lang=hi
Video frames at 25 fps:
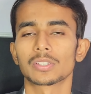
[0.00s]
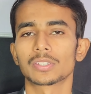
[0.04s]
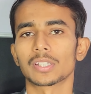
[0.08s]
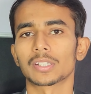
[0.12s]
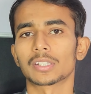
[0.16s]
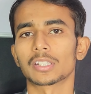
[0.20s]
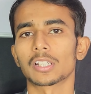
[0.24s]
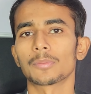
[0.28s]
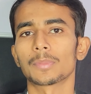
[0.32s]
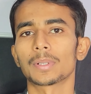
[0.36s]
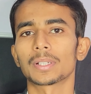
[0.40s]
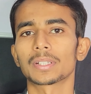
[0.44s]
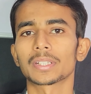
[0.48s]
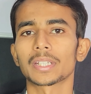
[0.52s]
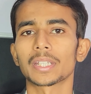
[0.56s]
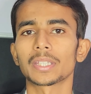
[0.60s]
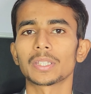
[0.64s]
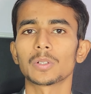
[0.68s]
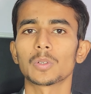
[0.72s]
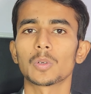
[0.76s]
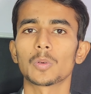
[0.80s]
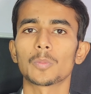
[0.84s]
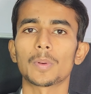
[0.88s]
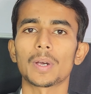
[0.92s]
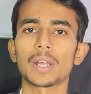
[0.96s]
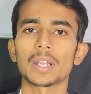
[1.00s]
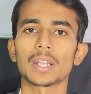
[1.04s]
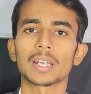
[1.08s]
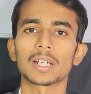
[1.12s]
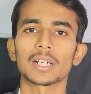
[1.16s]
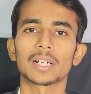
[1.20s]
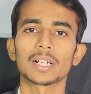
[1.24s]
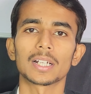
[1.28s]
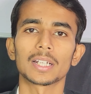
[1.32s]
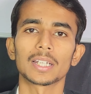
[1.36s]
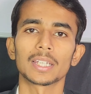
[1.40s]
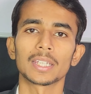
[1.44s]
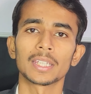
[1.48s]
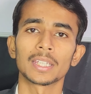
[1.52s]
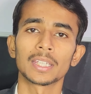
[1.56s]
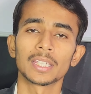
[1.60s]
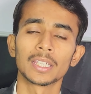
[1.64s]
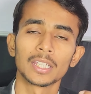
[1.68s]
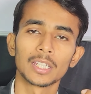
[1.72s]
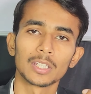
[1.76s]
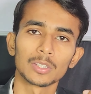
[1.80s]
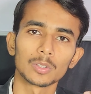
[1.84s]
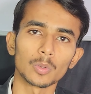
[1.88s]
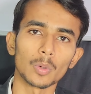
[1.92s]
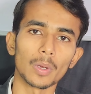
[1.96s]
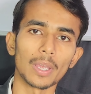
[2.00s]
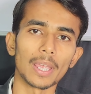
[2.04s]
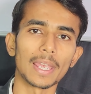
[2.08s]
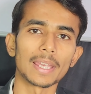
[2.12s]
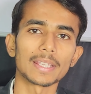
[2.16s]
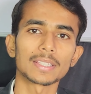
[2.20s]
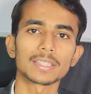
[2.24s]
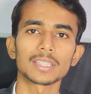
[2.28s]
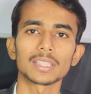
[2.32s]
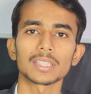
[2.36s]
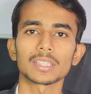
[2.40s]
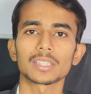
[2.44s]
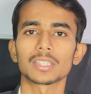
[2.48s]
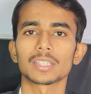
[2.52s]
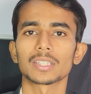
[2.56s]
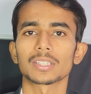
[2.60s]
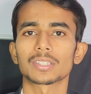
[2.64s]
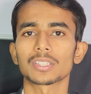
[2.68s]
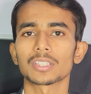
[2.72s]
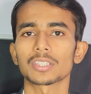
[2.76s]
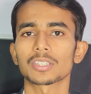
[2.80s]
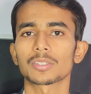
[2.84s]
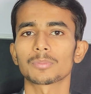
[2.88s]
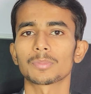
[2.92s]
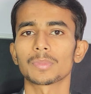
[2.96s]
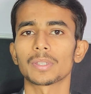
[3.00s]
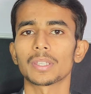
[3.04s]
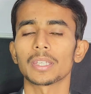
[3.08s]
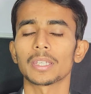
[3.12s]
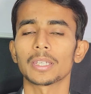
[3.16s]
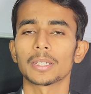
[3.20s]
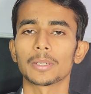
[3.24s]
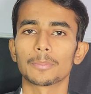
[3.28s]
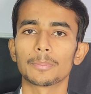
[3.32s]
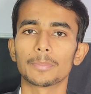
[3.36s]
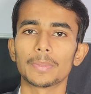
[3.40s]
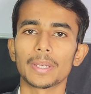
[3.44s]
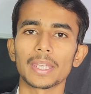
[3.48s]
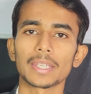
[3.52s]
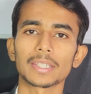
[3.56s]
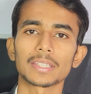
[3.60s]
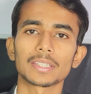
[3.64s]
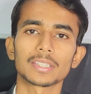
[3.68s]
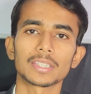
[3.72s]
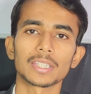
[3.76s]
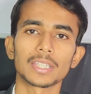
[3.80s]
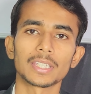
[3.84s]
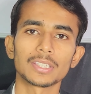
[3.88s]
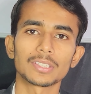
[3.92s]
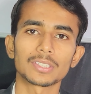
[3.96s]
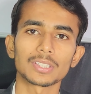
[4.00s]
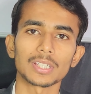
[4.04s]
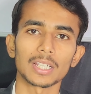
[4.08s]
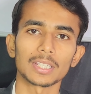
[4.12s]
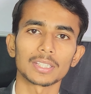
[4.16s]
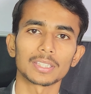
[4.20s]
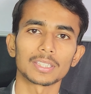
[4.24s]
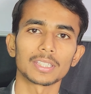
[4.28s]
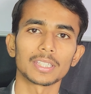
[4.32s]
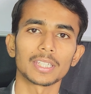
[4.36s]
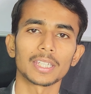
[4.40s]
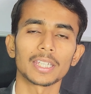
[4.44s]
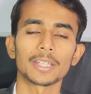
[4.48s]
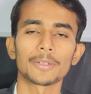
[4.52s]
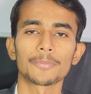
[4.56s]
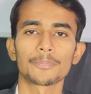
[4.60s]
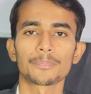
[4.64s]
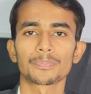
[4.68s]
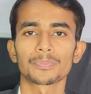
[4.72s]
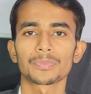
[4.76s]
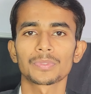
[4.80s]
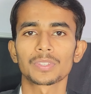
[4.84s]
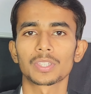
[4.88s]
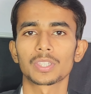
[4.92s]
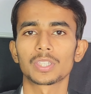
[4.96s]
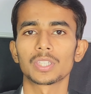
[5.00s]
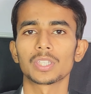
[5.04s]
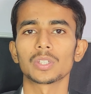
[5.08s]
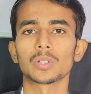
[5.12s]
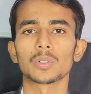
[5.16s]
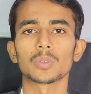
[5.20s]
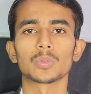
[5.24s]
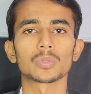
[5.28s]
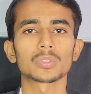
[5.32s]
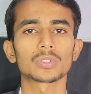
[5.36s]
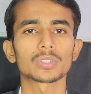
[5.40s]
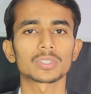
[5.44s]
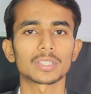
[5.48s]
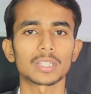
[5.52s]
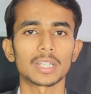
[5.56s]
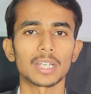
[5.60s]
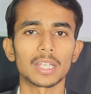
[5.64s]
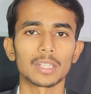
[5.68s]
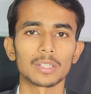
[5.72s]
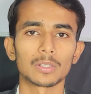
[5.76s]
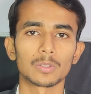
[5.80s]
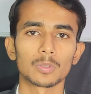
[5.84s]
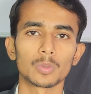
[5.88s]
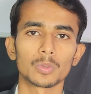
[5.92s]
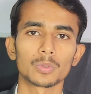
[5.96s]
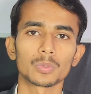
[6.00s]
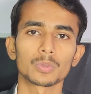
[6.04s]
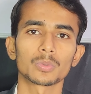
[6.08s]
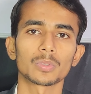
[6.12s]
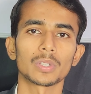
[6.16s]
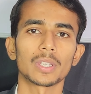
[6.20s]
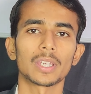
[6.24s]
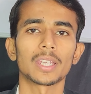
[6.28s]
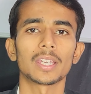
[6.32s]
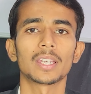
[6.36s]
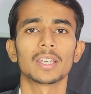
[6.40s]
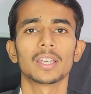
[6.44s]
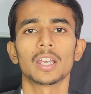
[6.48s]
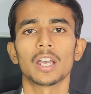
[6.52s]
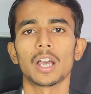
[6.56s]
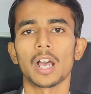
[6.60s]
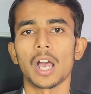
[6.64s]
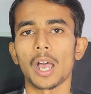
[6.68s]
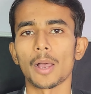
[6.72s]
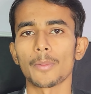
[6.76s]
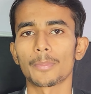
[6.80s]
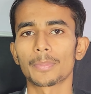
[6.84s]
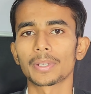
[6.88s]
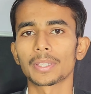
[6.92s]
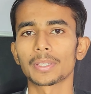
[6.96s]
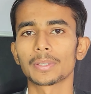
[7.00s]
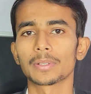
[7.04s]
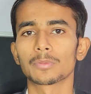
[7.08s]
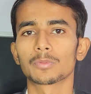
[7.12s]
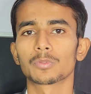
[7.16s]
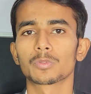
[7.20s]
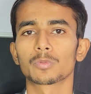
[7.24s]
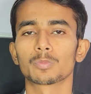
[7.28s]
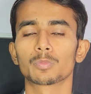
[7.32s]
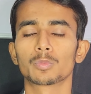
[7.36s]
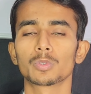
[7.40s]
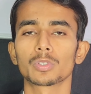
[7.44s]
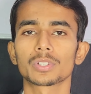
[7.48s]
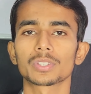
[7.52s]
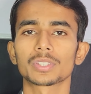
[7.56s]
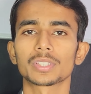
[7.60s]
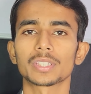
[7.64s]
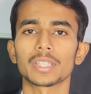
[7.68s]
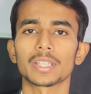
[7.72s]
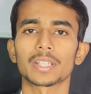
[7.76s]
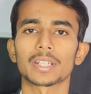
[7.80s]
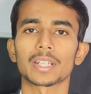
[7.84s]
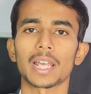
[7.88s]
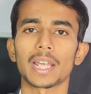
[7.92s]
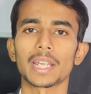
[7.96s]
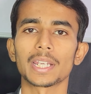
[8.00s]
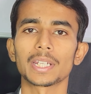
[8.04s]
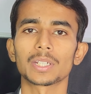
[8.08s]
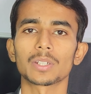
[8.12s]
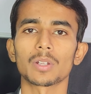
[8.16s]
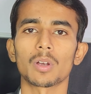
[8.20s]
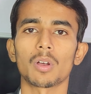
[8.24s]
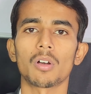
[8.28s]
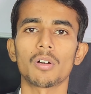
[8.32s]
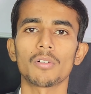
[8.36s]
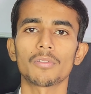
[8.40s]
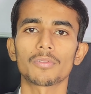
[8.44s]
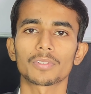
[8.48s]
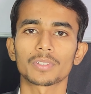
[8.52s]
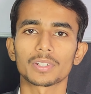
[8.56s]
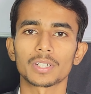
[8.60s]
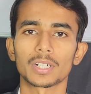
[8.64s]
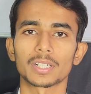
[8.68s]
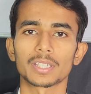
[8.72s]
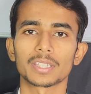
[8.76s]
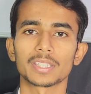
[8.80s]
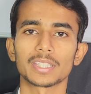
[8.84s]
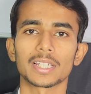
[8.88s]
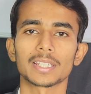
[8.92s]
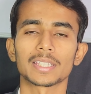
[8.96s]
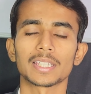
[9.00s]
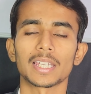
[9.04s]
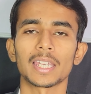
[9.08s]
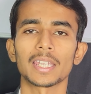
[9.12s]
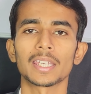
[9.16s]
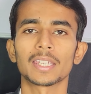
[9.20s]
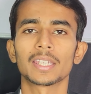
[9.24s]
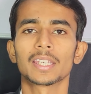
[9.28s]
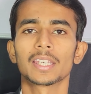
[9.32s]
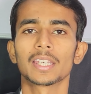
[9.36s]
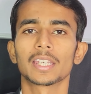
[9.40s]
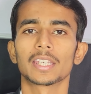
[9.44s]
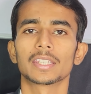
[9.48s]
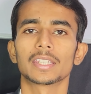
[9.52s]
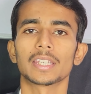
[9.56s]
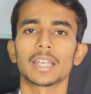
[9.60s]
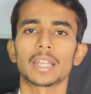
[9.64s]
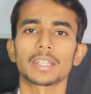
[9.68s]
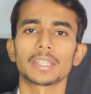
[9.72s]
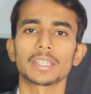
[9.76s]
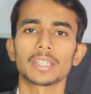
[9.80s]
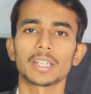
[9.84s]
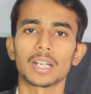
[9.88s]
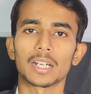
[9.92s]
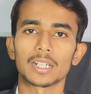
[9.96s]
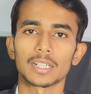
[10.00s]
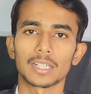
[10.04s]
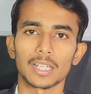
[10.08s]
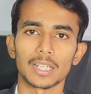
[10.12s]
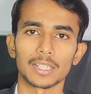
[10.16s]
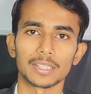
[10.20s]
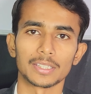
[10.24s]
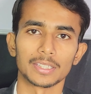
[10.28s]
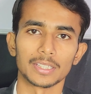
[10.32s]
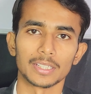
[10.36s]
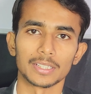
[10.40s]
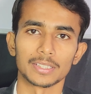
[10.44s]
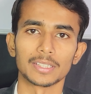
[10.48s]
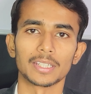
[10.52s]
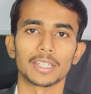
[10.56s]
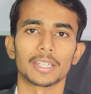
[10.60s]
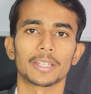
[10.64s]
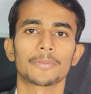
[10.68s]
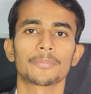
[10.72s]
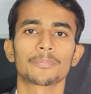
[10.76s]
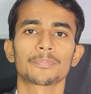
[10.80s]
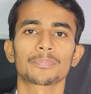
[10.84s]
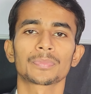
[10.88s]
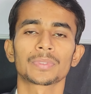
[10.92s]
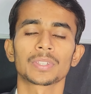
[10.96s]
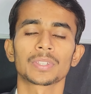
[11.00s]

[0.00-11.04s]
सेटलमेंट नहीं हो पा रहा है तो ऐसे केसेस में बैंक यही चाहती है कि उसका लोन जो है अपने बुक से राइट ऑफ कर दिया जाए यानी हटा दिया जाए